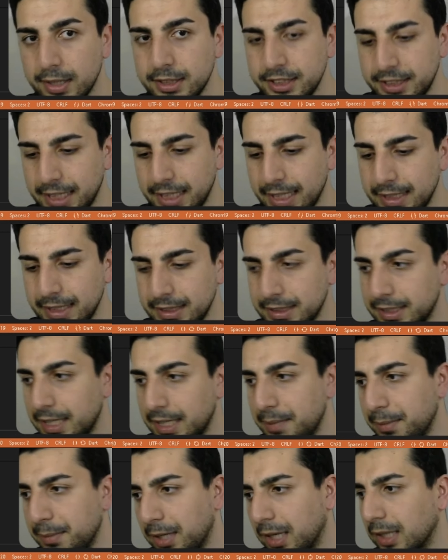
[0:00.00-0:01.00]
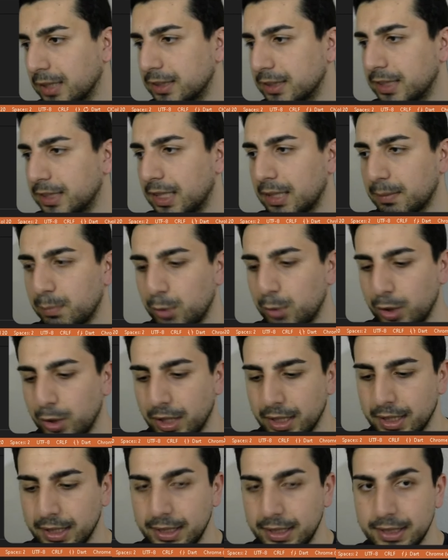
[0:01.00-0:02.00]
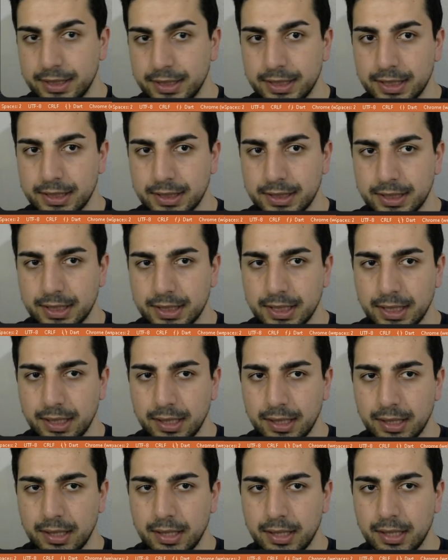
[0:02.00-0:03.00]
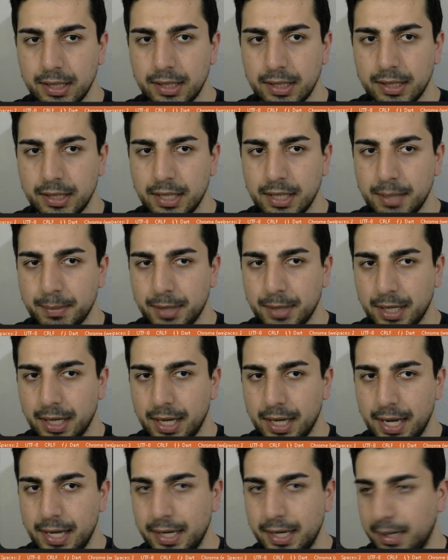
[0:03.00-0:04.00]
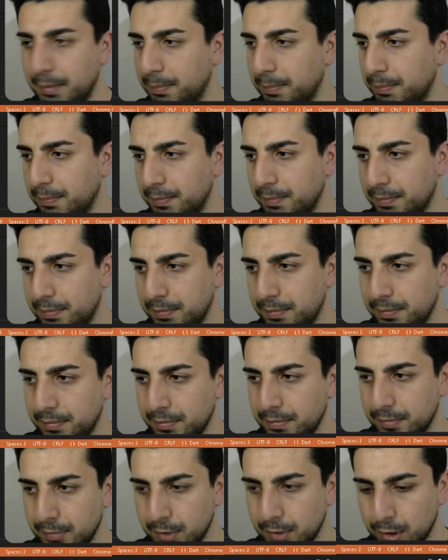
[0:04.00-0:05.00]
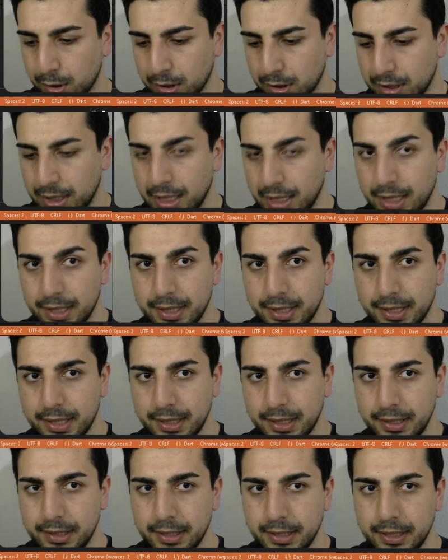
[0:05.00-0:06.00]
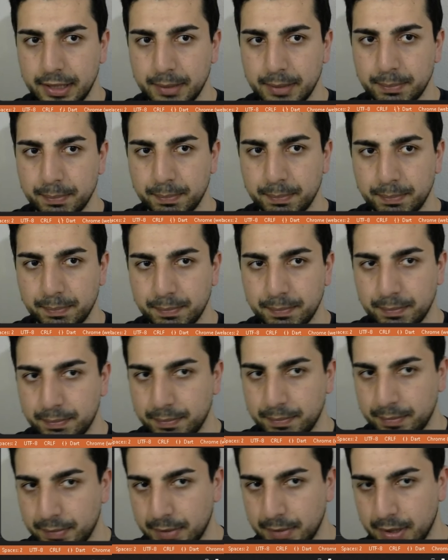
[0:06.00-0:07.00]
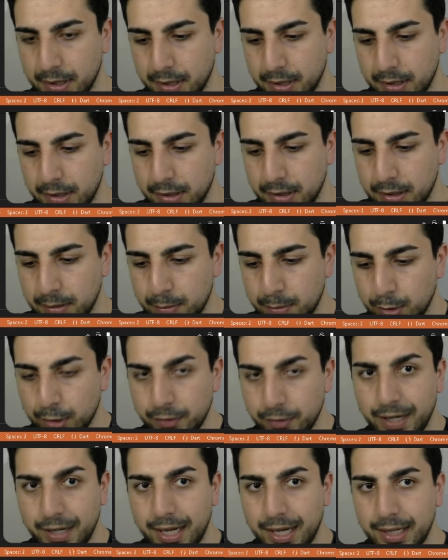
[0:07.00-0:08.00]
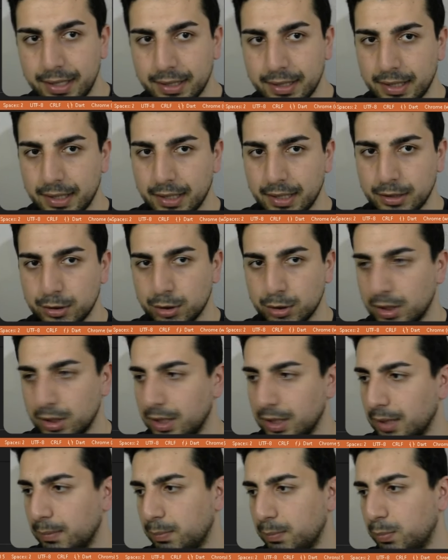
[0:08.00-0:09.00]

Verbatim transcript: Change tema alacak. Buraya da diyeceğiz ki tema enam nokta team bunu verdikten sonra